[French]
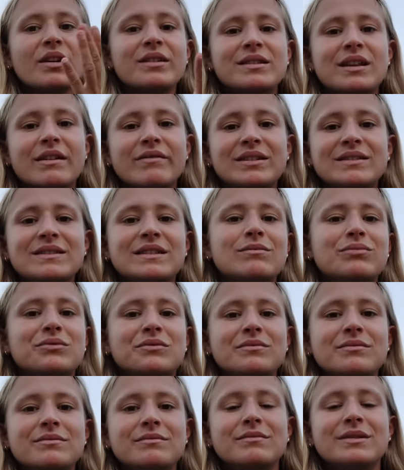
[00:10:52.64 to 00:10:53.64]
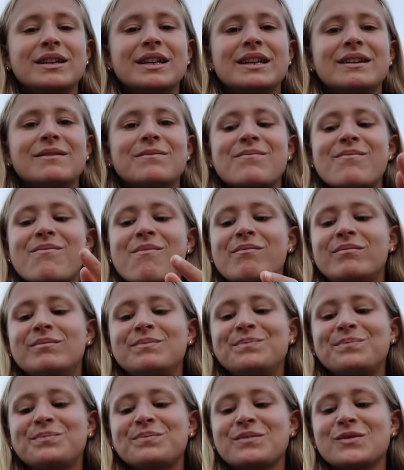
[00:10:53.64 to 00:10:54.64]
Ça va, c'est bon, mais
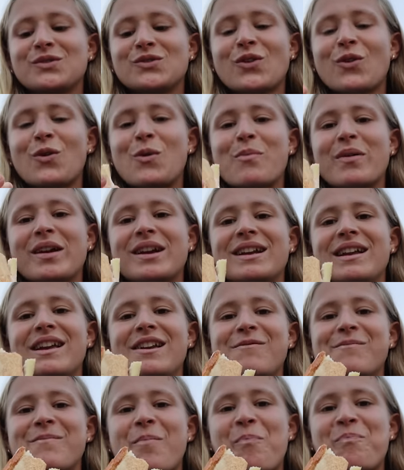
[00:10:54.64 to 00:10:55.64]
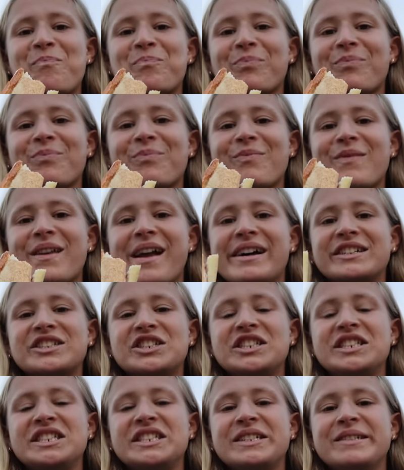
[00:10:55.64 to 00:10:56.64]
genre le pain il est
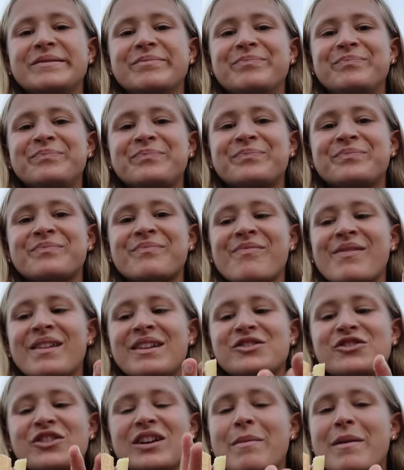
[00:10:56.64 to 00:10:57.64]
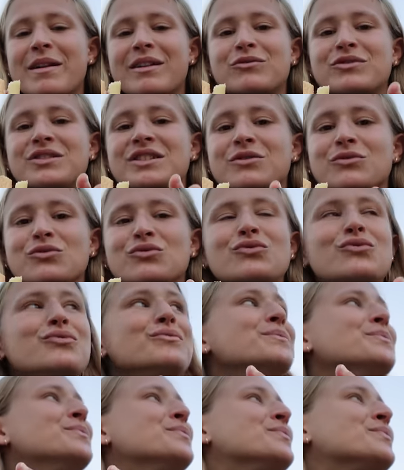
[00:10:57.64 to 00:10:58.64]
archi... Genre il est pas croustillant du
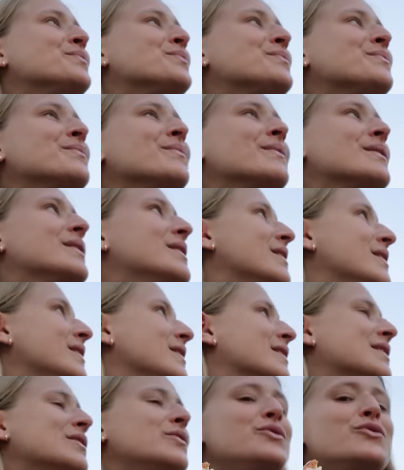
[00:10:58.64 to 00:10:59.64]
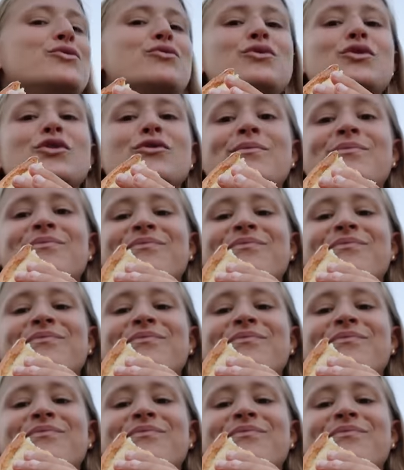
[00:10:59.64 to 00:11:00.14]
tout. Il est caoutchouteux.